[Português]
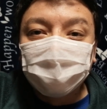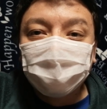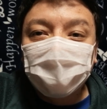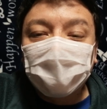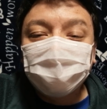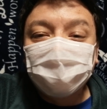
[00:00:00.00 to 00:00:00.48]
A
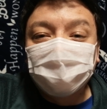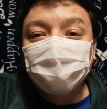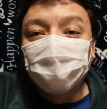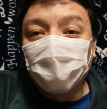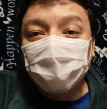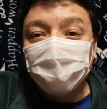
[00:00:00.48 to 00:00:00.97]
mulher
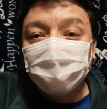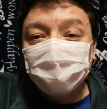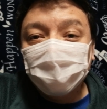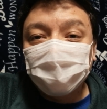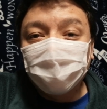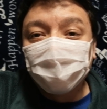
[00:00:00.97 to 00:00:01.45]
do Roquem
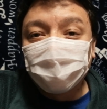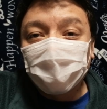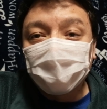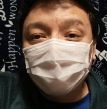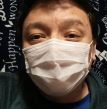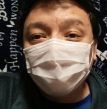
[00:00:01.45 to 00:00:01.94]
Senta falou
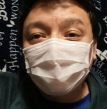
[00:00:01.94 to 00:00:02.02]
pra gente